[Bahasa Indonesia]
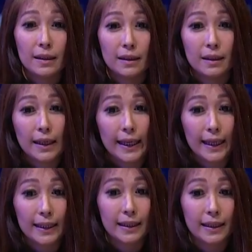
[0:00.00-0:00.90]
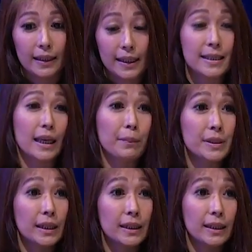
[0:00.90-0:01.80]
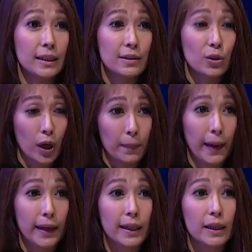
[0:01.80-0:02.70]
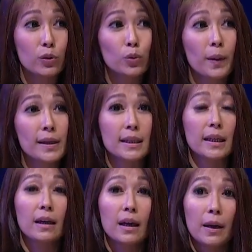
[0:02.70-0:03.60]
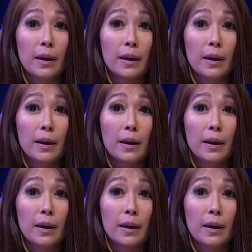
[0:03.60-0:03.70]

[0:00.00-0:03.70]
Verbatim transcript: uh, energi listrik menjadi solar panel itu masih